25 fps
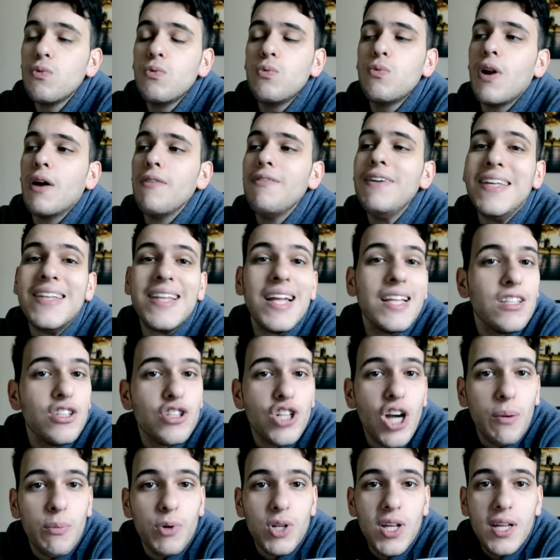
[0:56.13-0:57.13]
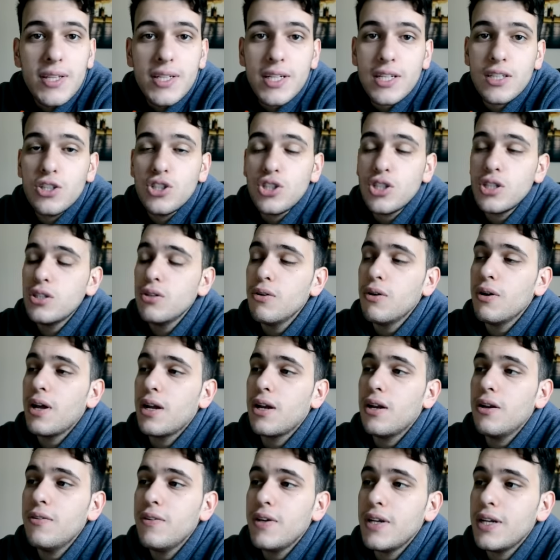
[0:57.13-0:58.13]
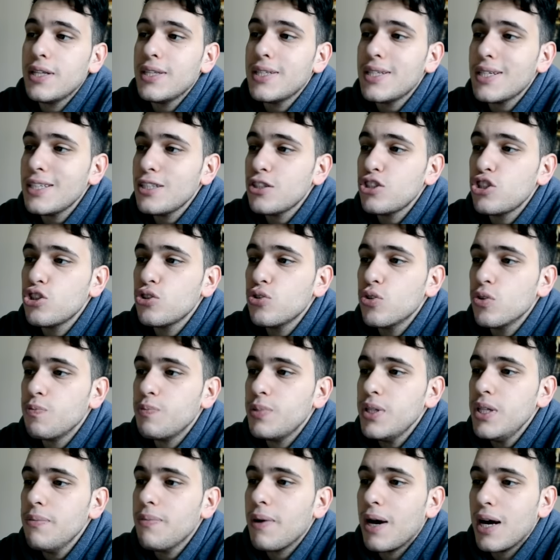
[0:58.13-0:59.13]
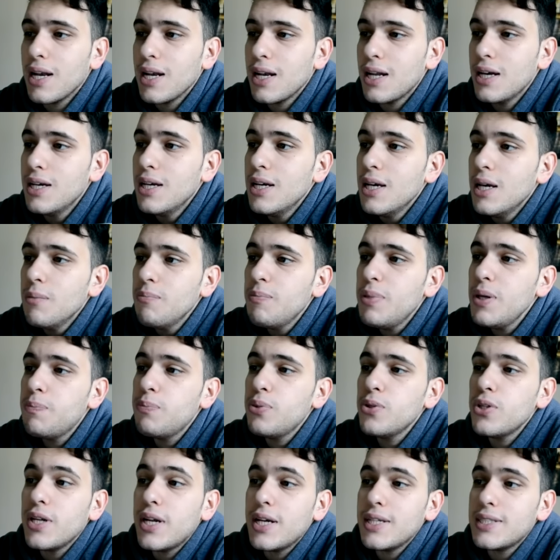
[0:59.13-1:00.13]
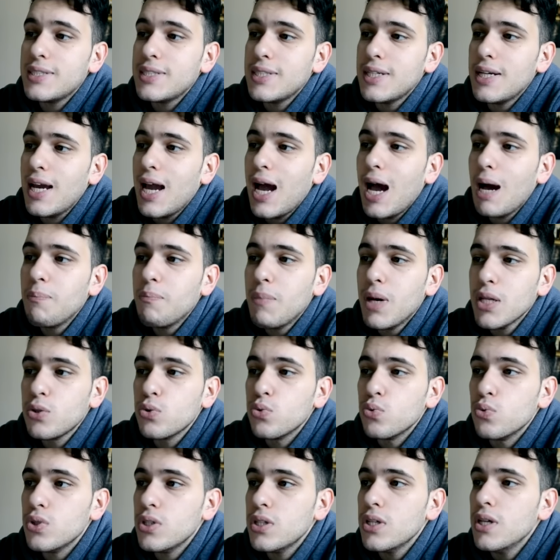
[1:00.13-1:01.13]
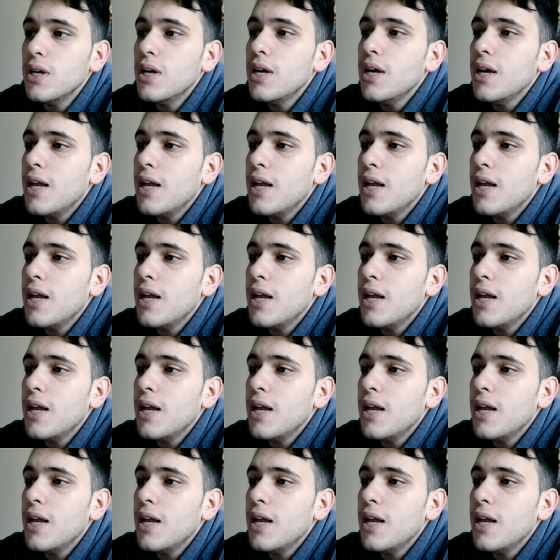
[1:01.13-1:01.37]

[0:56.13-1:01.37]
una vita diciamo, da 13 che dovranno avere 13 colpi di palla per poter essere abbattuti.